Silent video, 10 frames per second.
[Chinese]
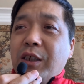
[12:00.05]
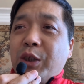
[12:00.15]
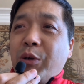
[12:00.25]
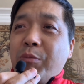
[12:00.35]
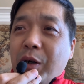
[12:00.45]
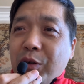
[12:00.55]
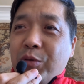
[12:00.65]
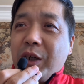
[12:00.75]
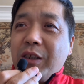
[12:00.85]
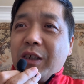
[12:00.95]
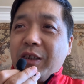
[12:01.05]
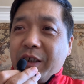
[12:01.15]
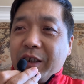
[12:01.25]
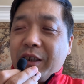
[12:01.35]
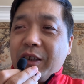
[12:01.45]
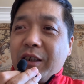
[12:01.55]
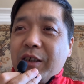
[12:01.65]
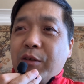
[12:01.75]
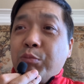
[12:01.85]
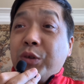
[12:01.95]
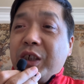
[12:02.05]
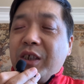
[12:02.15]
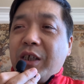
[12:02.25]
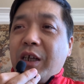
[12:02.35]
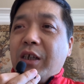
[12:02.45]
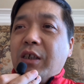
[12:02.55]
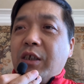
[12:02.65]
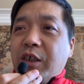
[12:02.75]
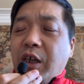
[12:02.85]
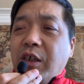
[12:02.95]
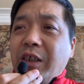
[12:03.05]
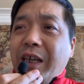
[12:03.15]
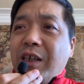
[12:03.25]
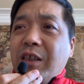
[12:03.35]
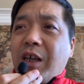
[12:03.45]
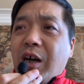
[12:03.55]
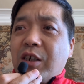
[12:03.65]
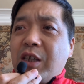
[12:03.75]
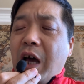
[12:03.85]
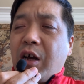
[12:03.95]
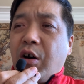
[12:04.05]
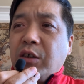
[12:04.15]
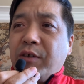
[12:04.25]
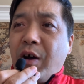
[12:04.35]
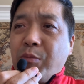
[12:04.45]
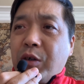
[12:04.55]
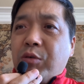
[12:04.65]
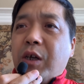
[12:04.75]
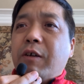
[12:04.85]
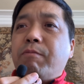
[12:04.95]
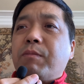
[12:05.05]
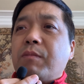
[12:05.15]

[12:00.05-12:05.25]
对蒙古的这个不信任，甚至内人党杀了好几万蒙古人。